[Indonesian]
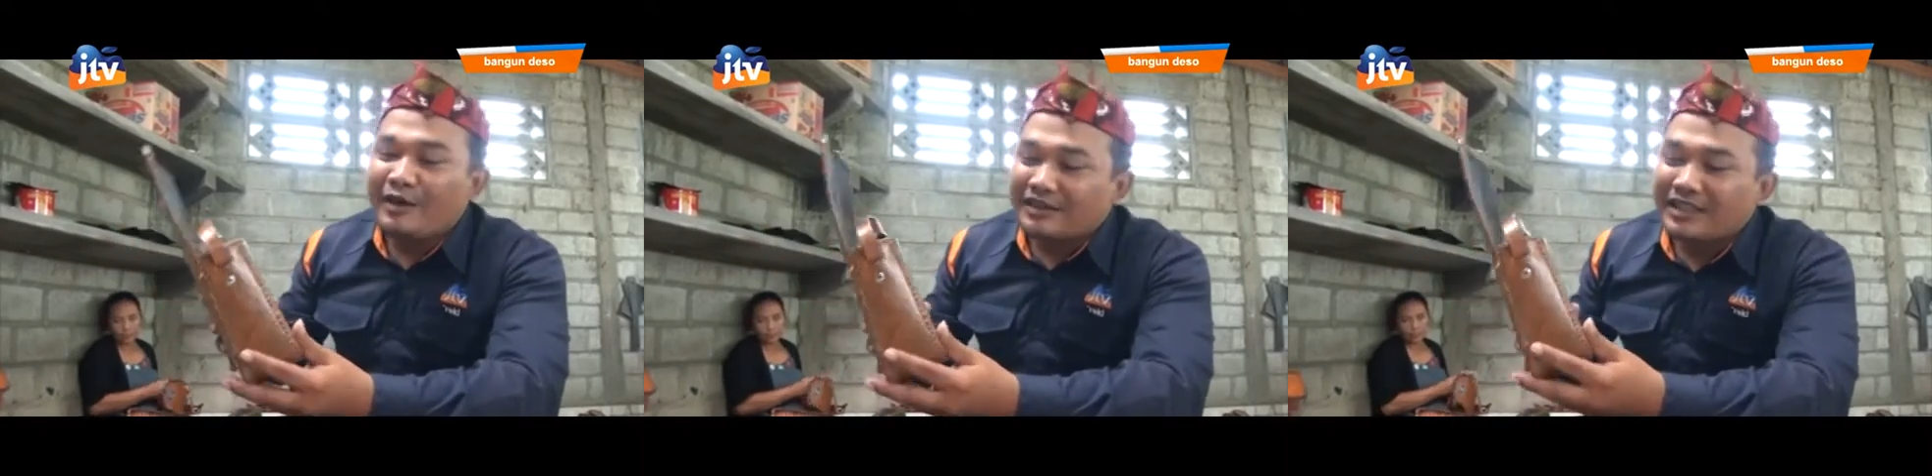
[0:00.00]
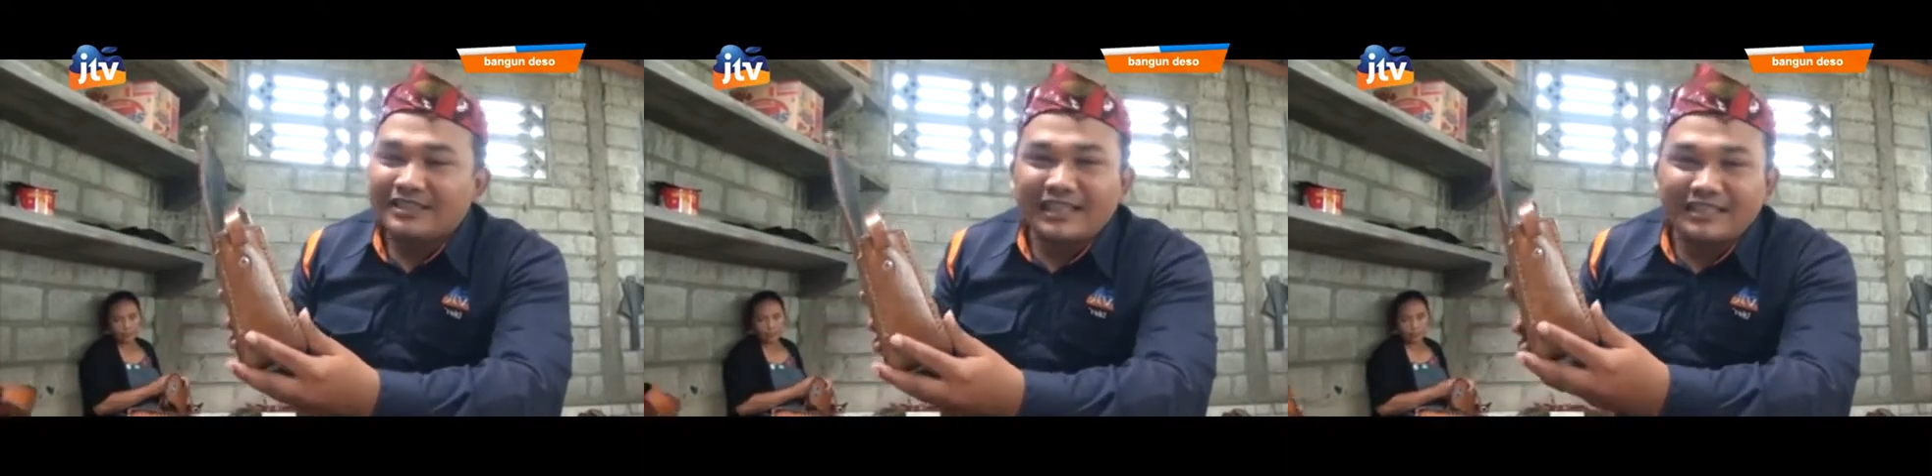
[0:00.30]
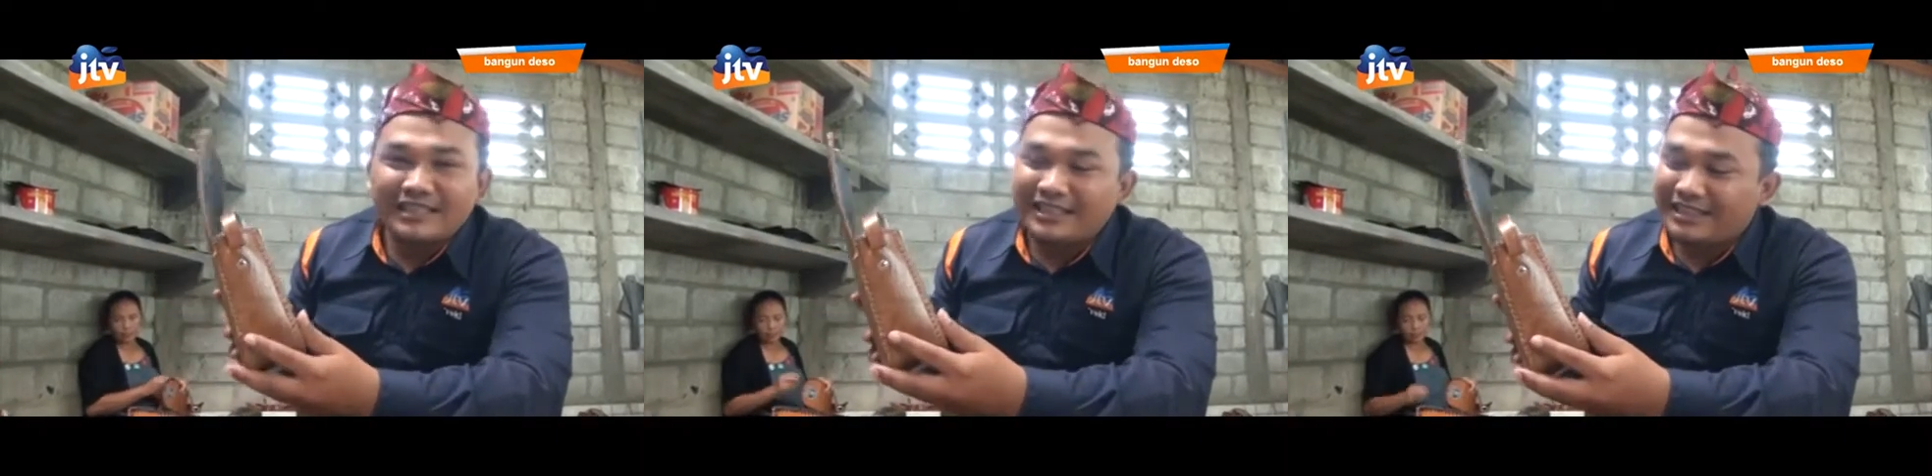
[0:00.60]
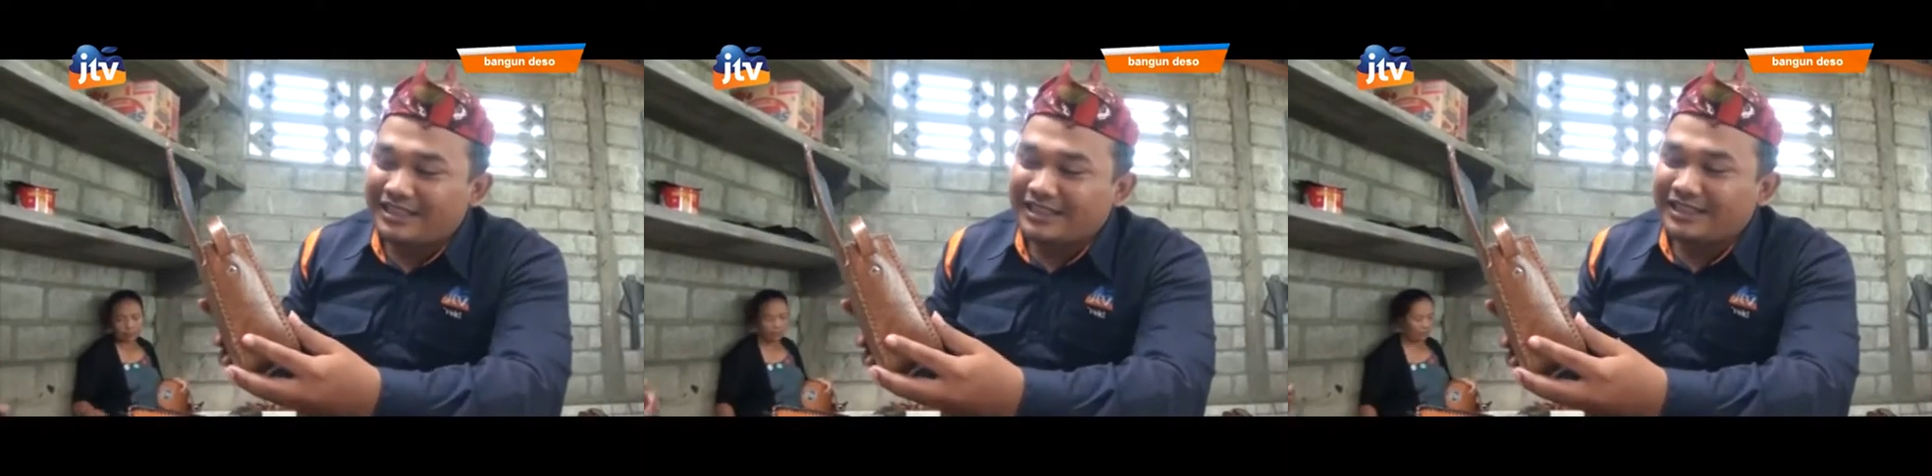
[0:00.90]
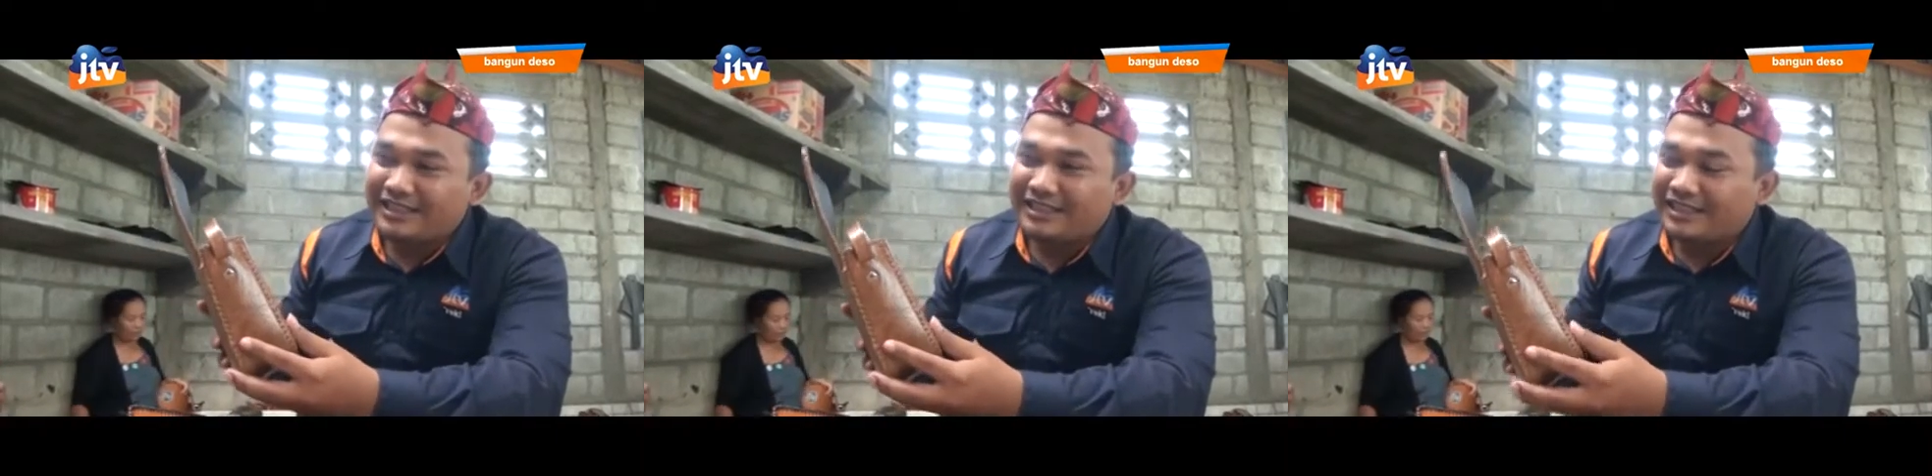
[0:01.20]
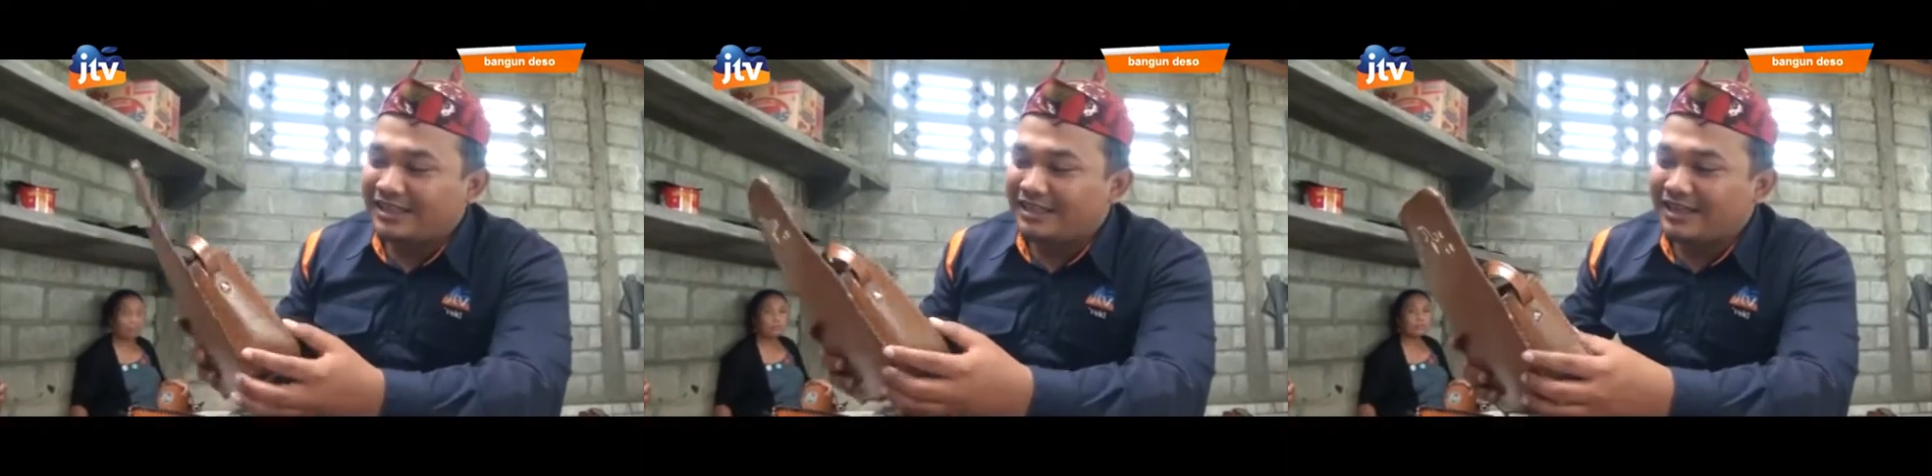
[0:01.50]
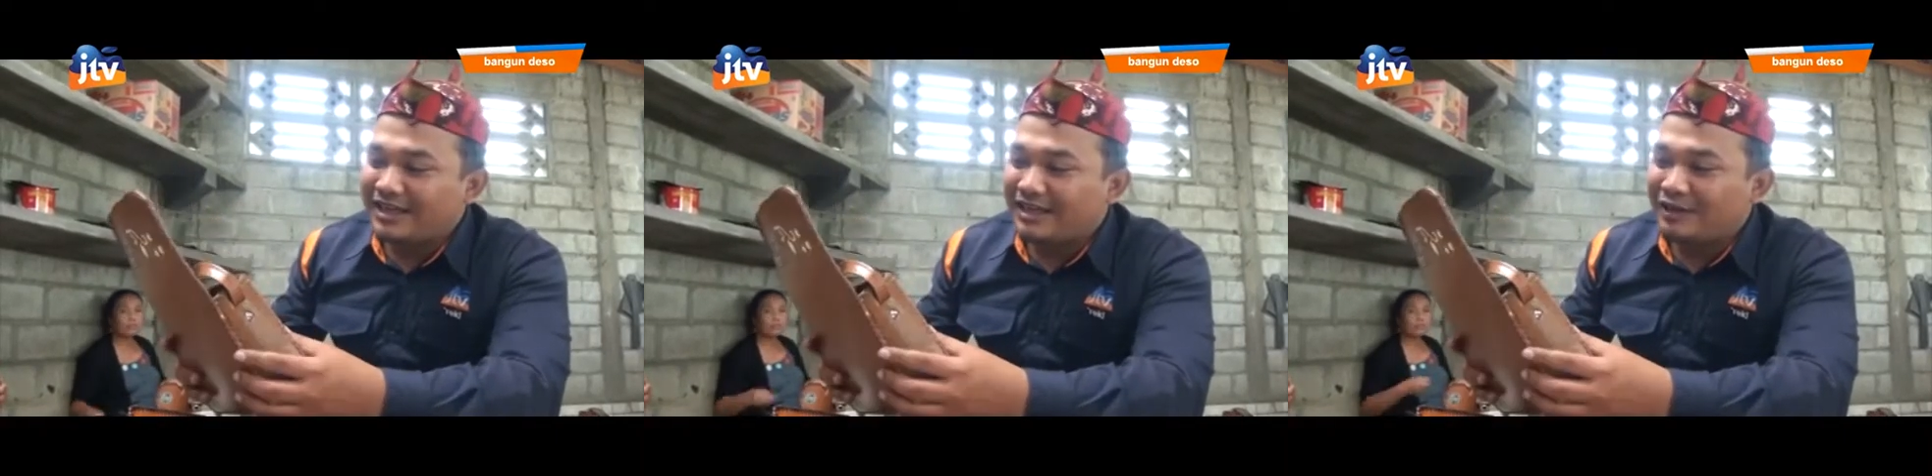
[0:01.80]
tas-tas iki
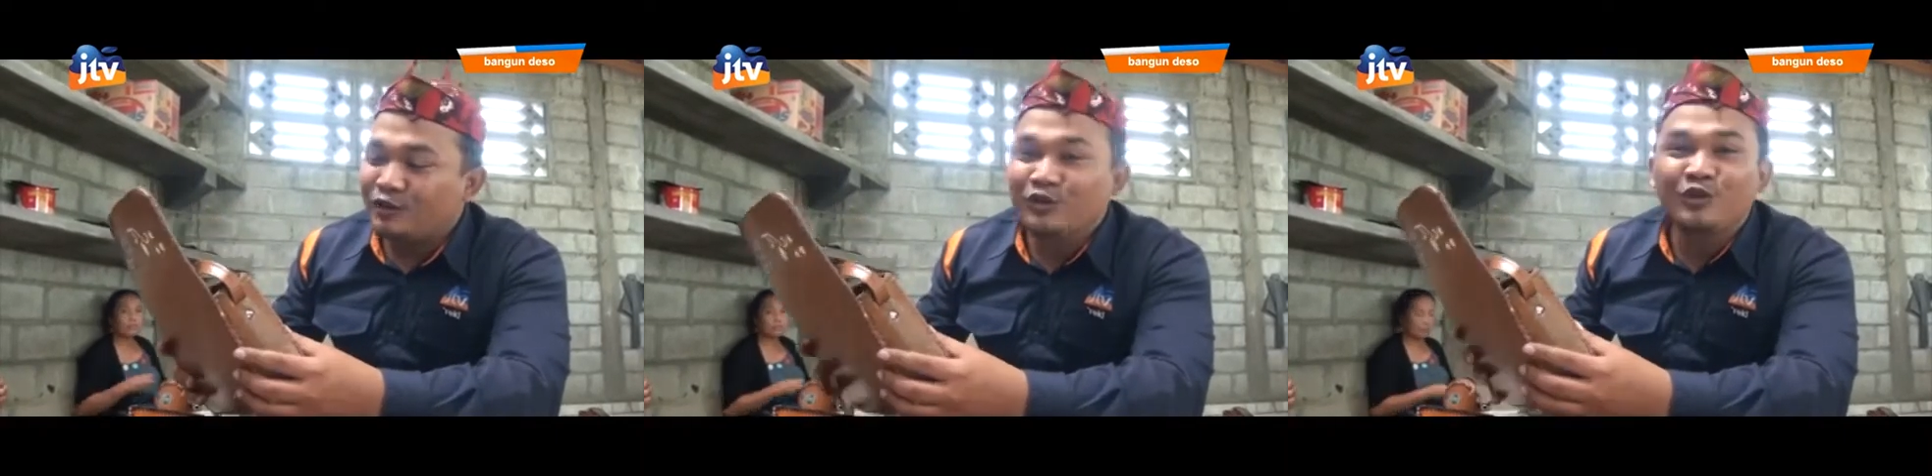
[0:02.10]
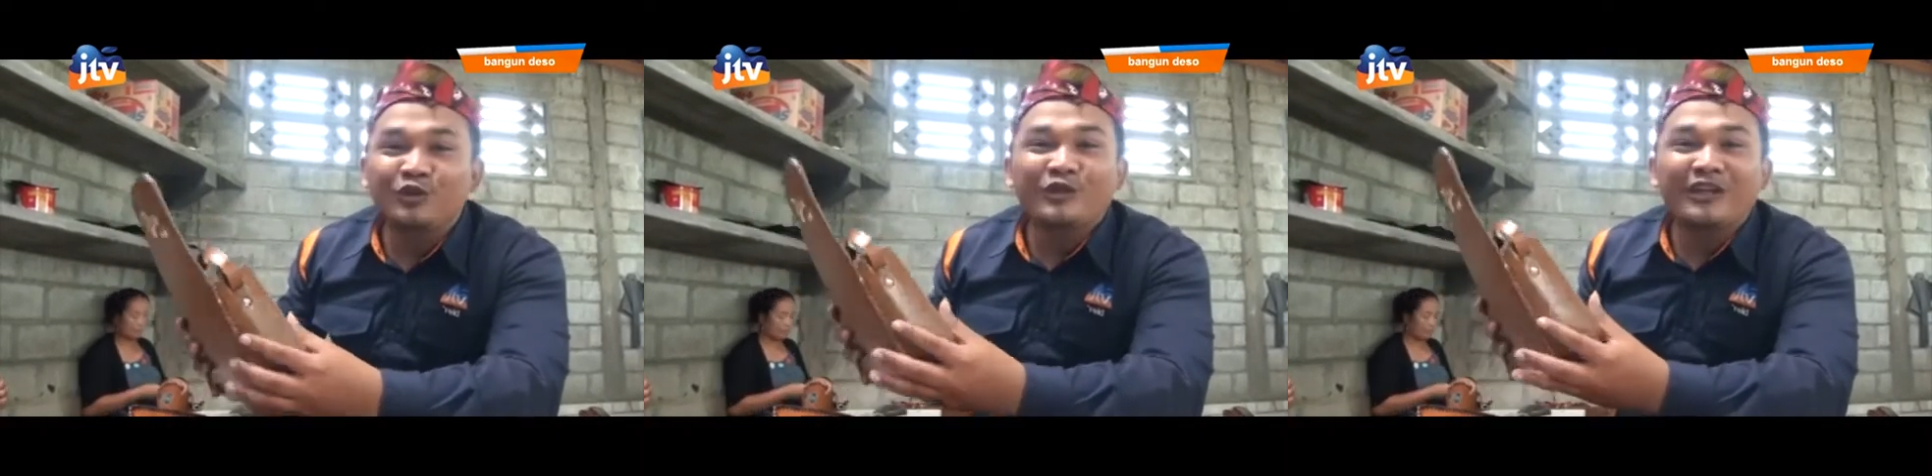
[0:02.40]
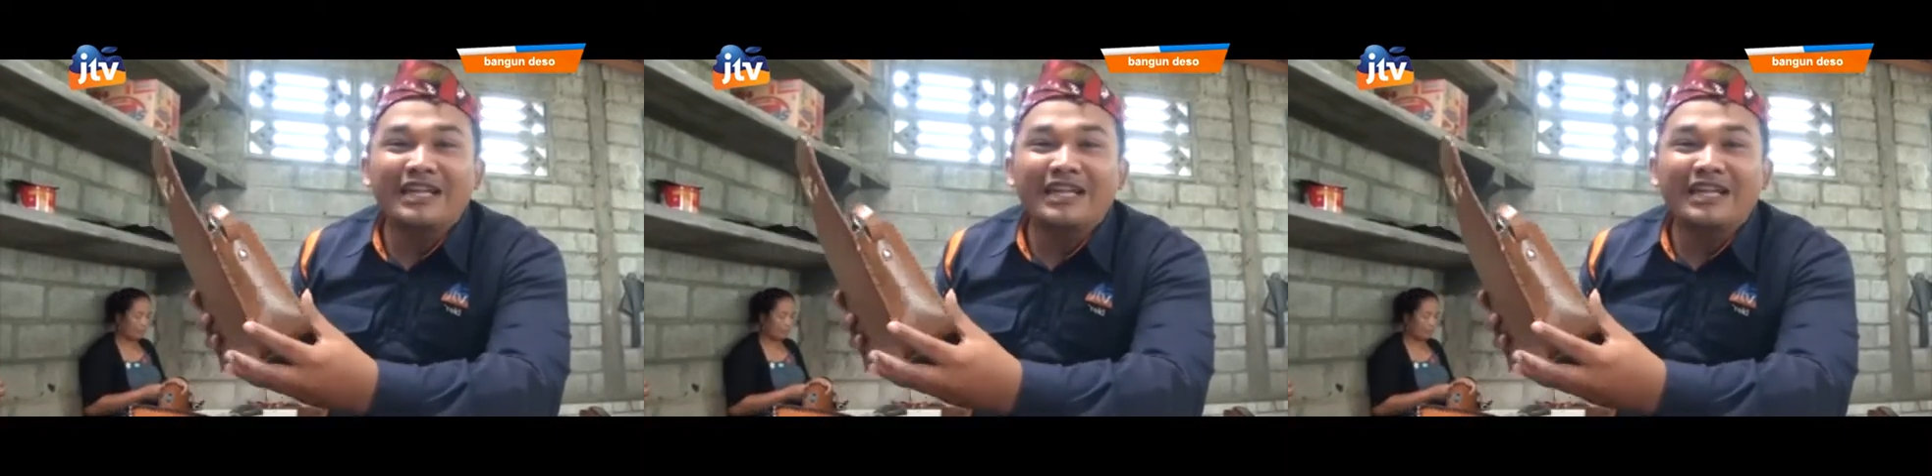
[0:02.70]
ternyata duduk